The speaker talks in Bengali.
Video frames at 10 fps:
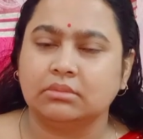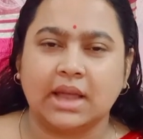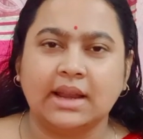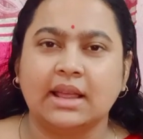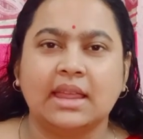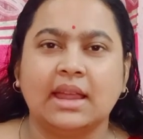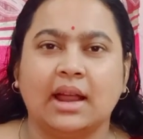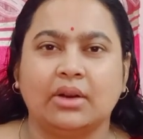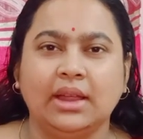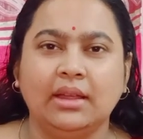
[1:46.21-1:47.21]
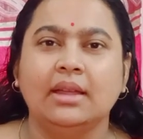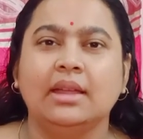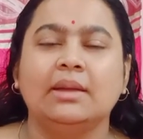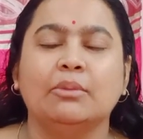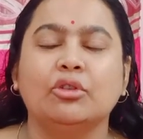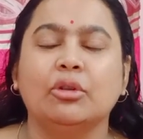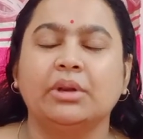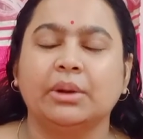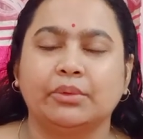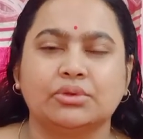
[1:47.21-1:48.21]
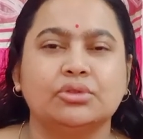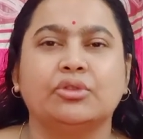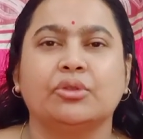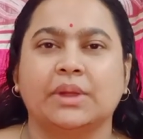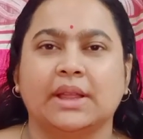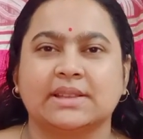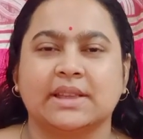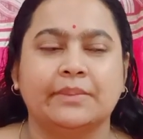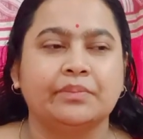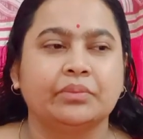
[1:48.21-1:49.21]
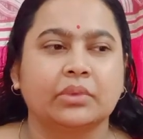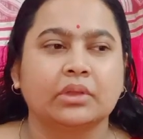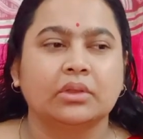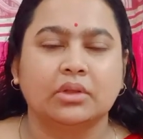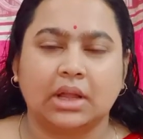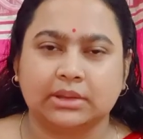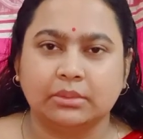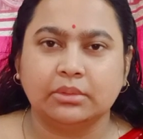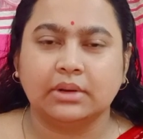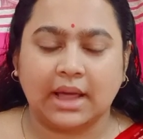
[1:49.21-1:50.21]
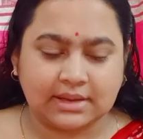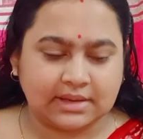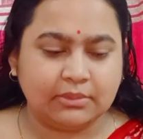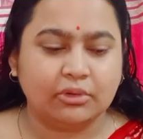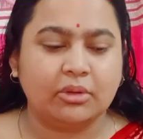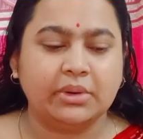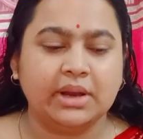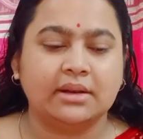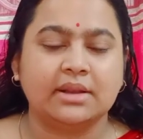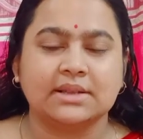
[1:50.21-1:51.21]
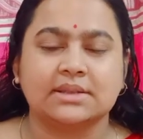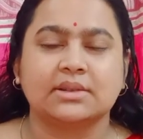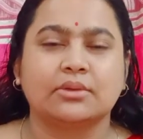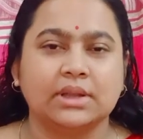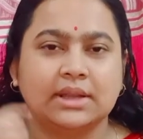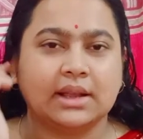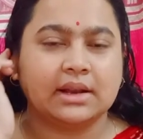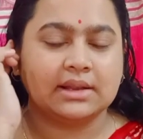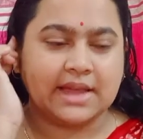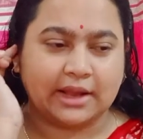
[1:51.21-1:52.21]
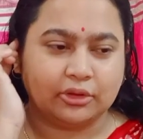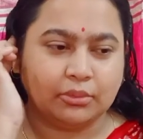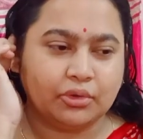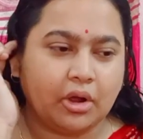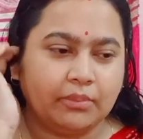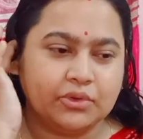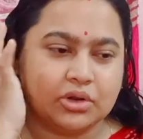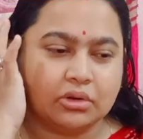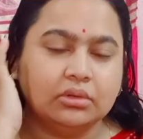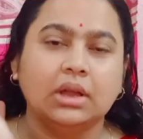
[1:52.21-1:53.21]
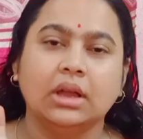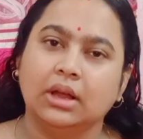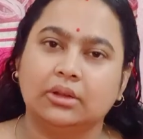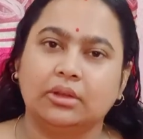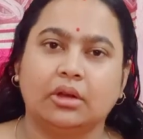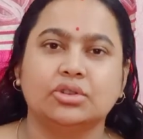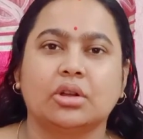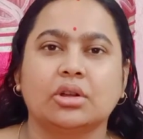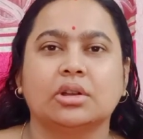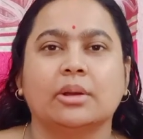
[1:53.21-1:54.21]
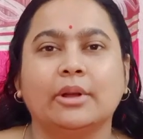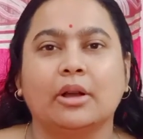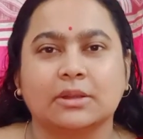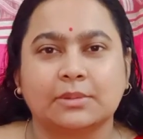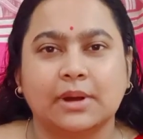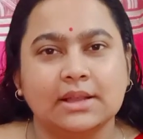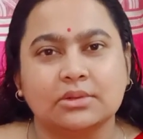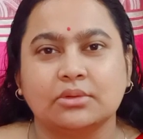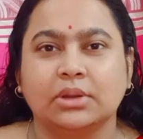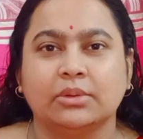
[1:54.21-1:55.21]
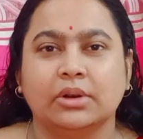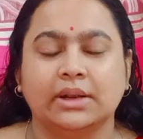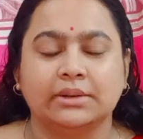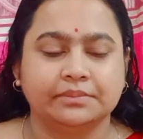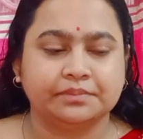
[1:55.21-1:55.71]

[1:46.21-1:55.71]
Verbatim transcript: জানি না কী কারণে হিমোগ্লোবিনটা প্রচণ্ড কমে যাচ্ছে তো লাস্ট হিমোগ্লোবিনের টেস্ট করিয়ে দেখলেন যে একদম ড্রপ যখন তখন সঙ্গে সঙ্গে আমাকে হসপিটালাইজ করতে বললেন